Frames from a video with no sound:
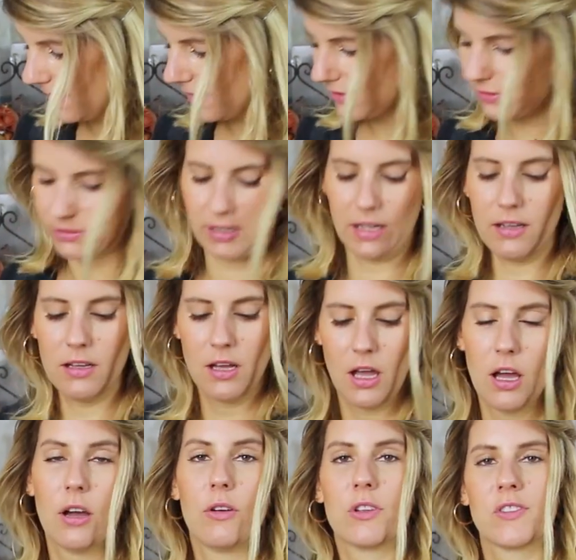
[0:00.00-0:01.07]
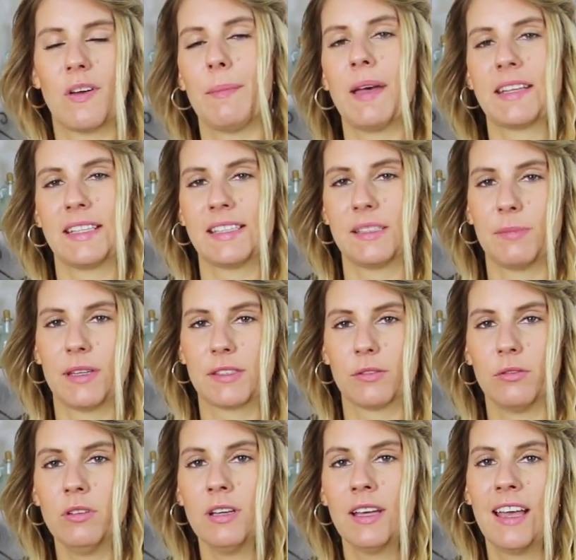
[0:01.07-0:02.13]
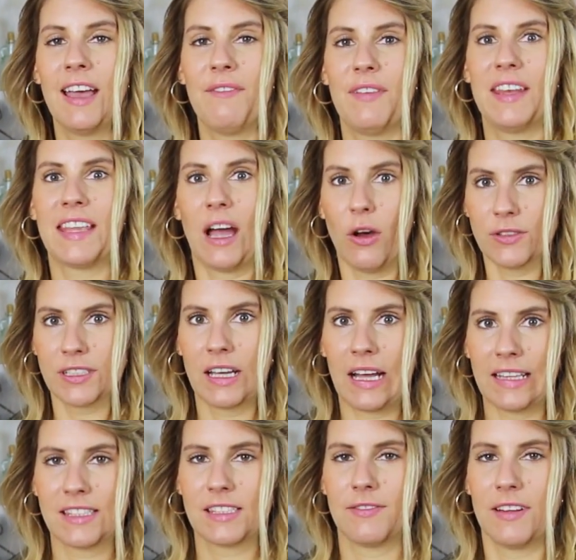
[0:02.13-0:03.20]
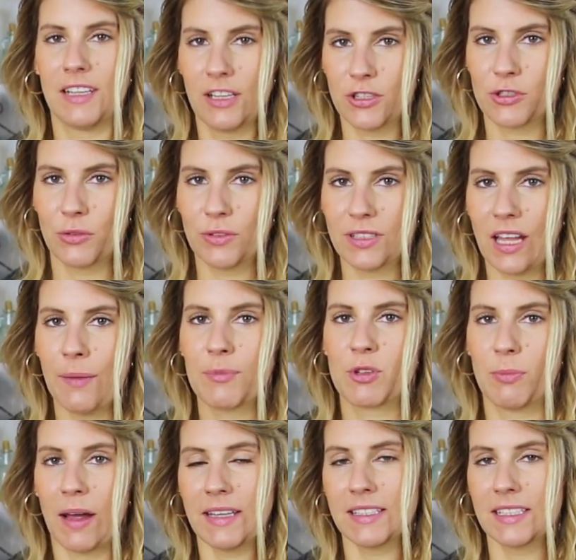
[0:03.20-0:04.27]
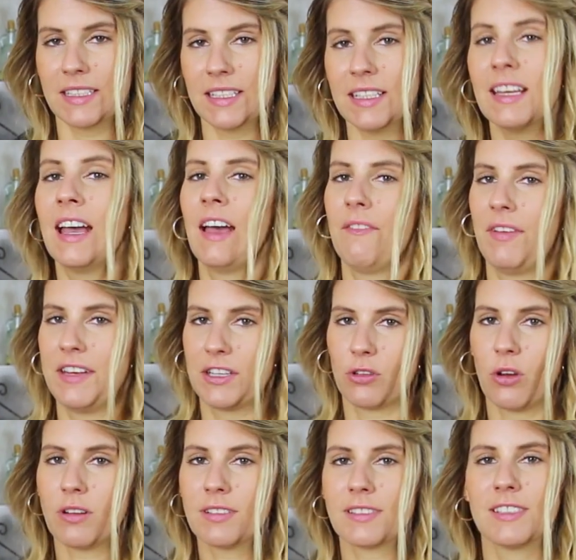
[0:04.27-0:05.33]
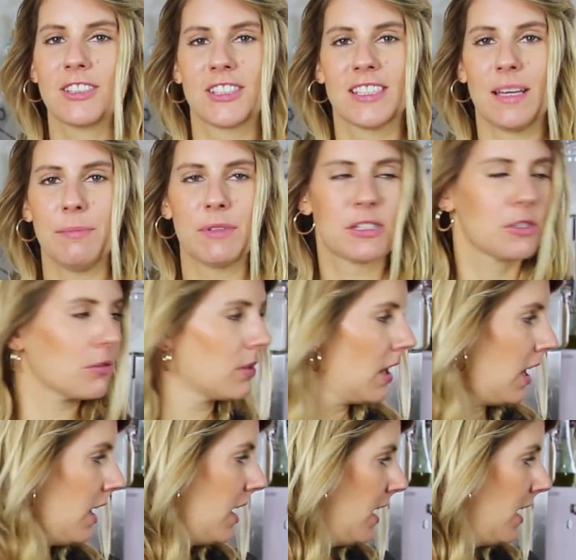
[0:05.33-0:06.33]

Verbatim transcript: Vanillezucker. Und zwar mache ich das immer so, wenn ich ausgekratzte Vanilleschoten habe, schmeiße ich die, wenn die trocken sind, zusammen mit Zucker